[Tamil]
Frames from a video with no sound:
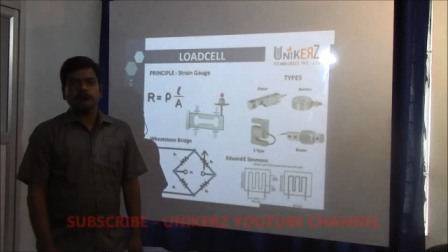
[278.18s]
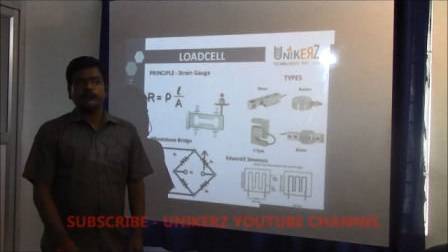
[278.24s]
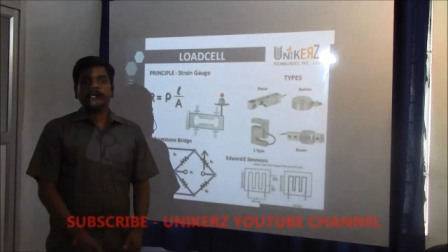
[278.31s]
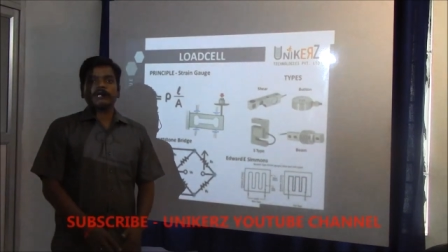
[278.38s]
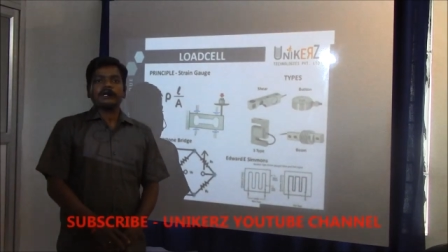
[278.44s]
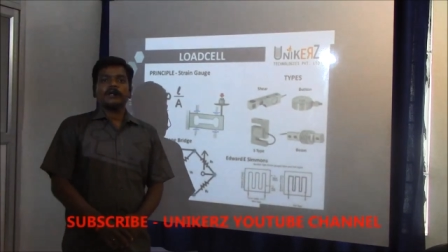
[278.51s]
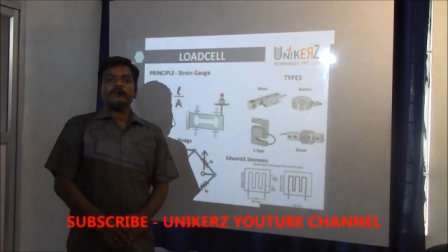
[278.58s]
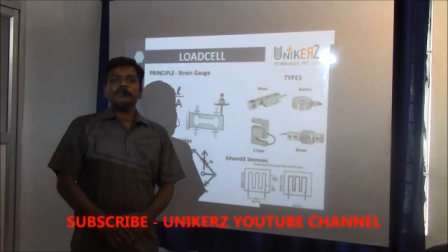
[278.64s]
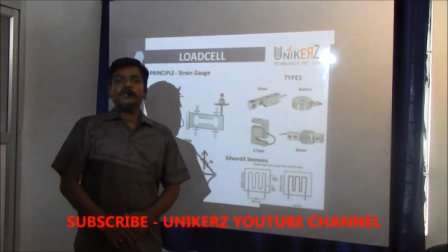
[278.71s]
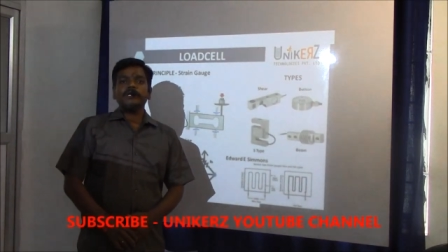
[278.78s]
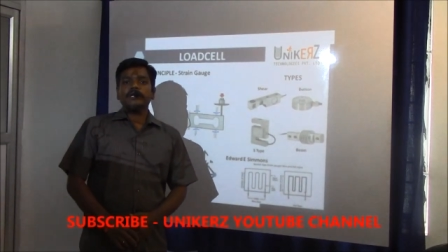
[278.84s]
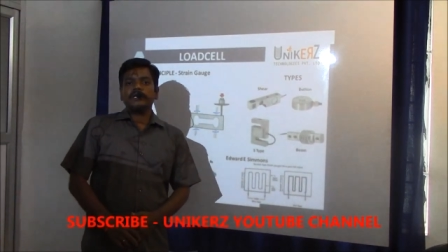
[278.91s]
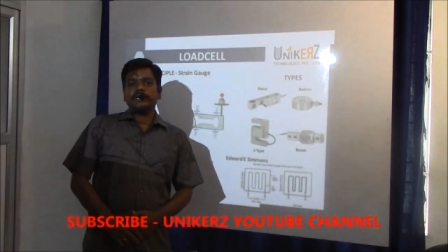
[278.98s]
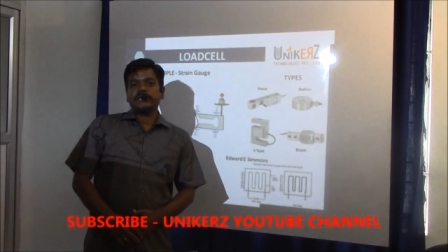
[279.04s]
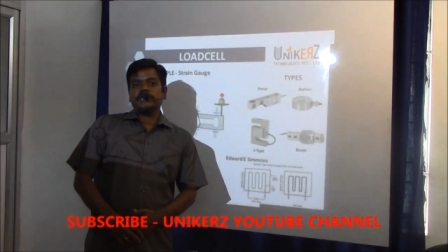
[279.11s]
மறக்காமல்
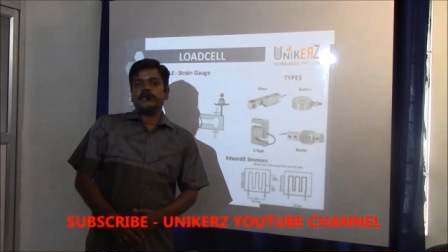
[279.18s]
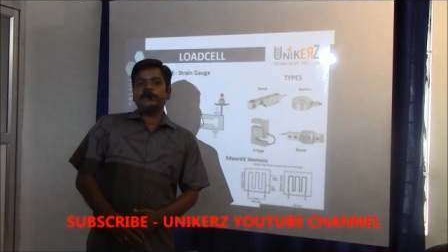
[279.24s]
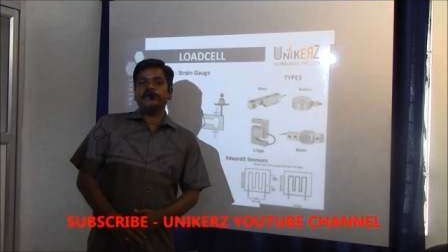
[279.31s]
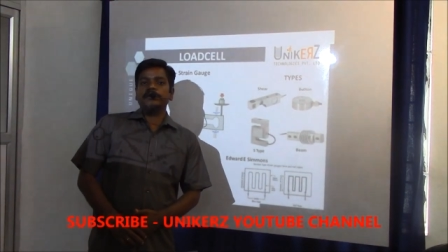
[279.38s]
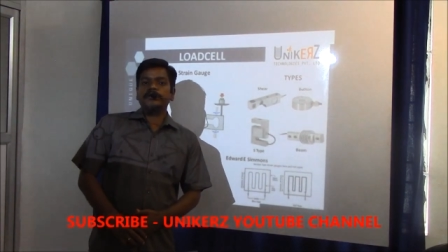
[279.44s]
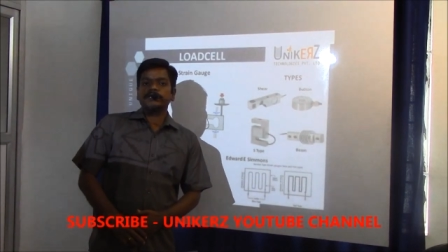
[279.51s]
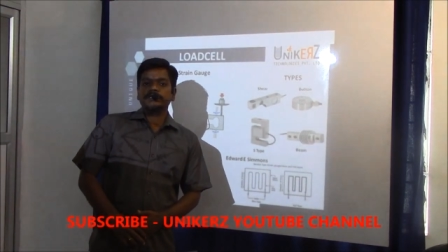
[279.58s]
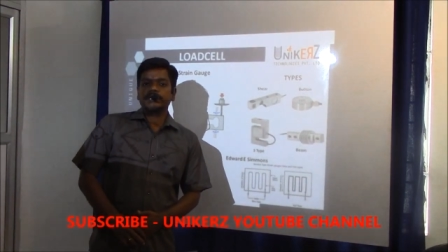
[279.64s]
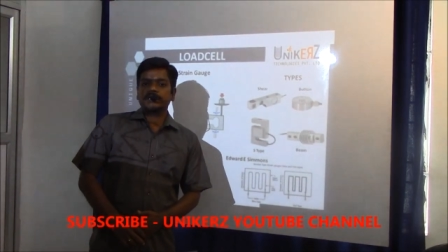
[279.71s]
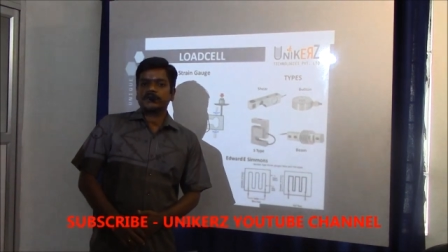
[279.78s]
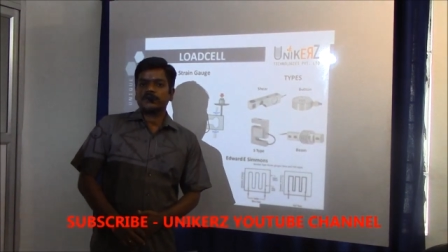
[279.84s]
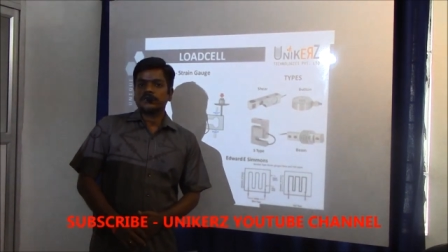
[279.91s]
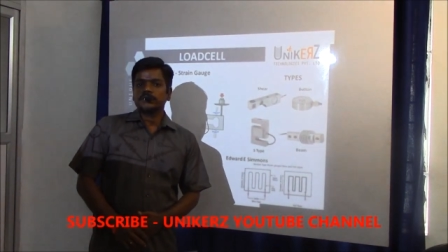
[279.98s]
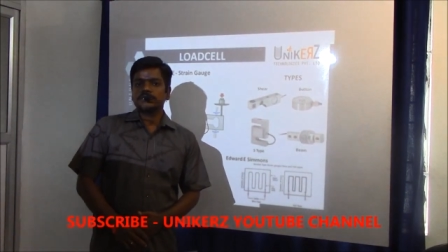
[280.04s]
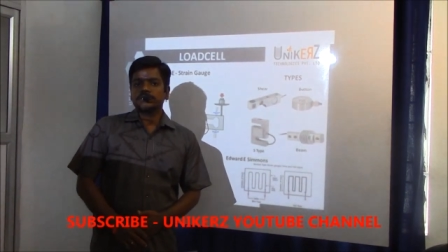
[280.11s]
இந்த யூனிகேஸ்
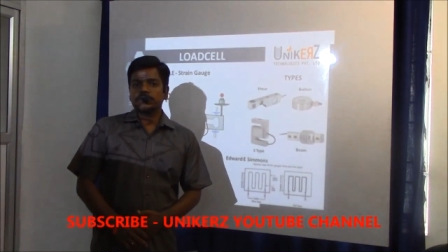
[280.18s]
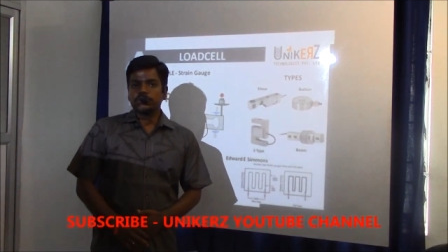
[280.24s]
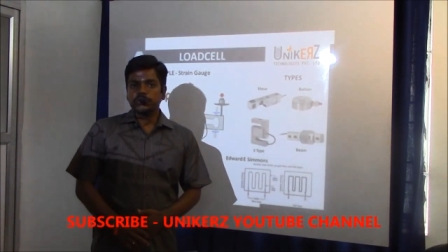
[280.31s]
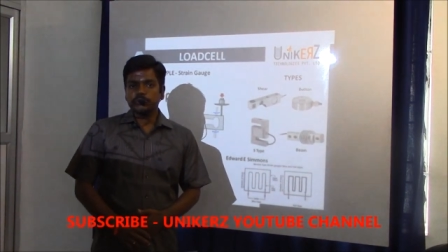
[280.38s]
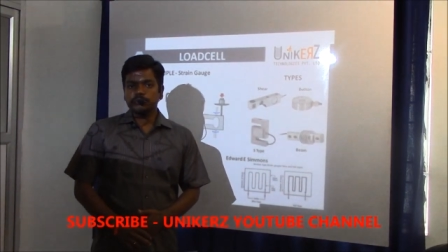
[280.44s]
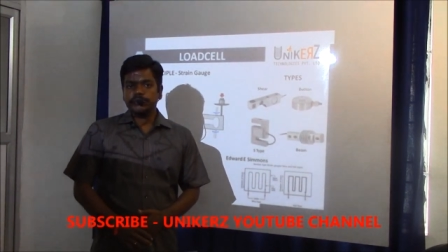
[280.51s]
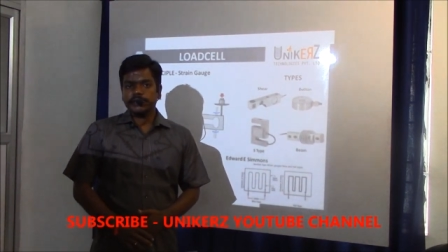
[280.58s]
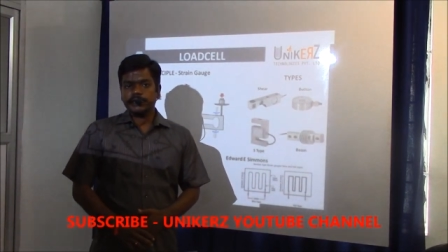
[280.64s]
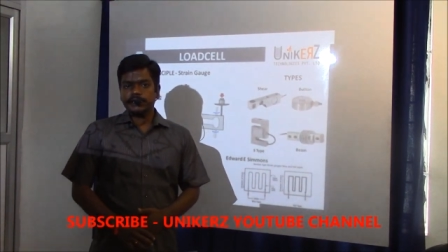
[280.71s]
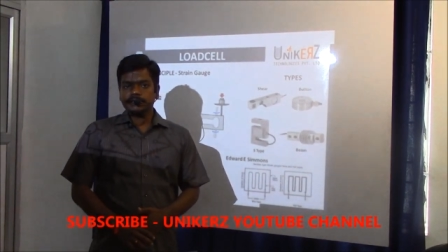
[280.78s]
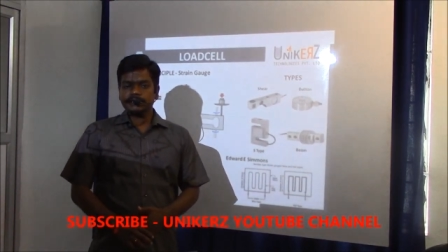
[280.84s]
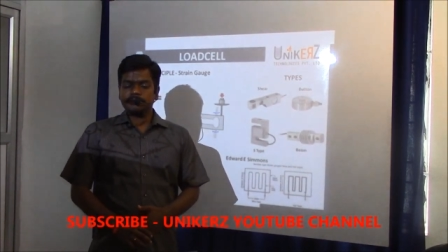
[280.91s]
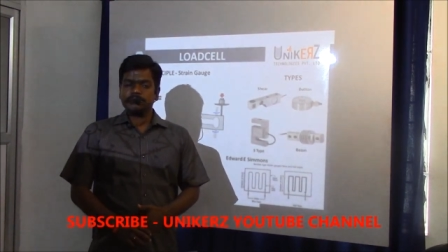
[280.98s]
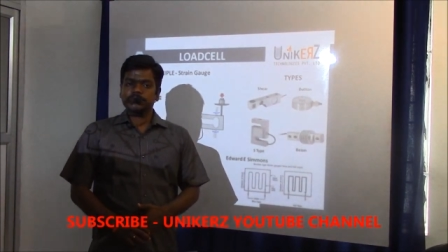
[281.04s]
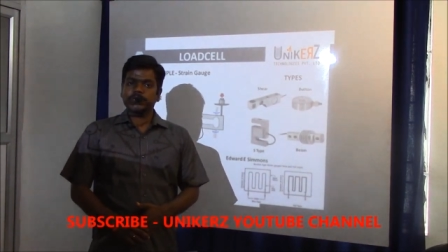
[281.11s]
டெக்னாலஜிஸ் யூடியூப் சேனலை
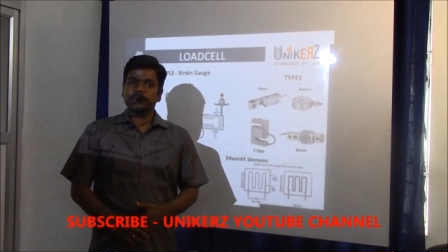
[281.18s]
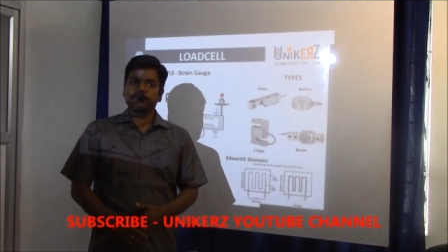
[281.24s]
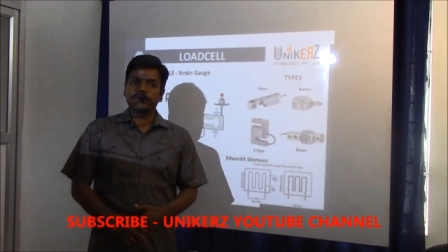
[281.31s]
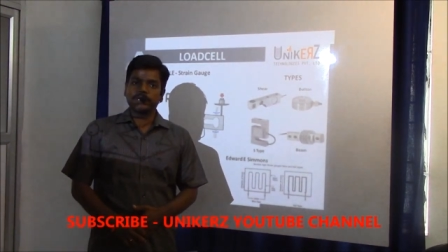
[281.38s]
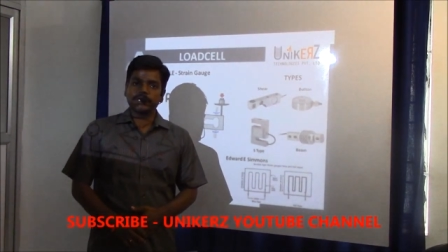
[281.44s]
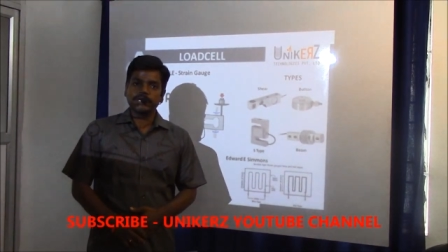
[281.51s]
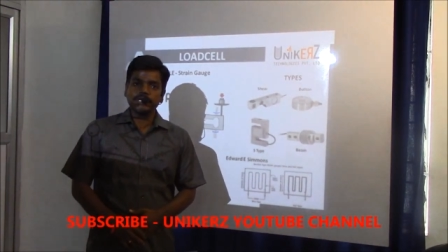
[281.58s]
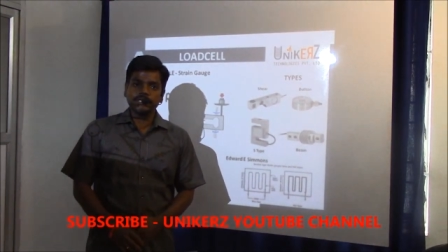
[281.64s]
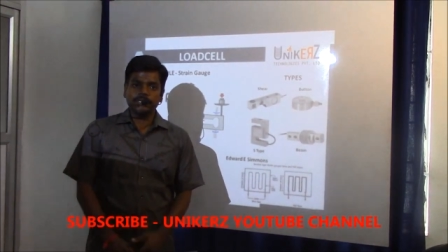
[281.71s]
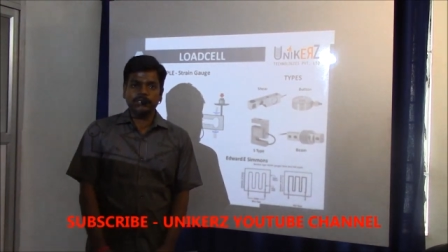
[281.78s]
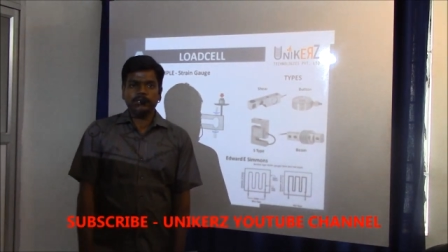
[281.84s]
சப்ஸ்கிரைப் பண்ணுங்கள்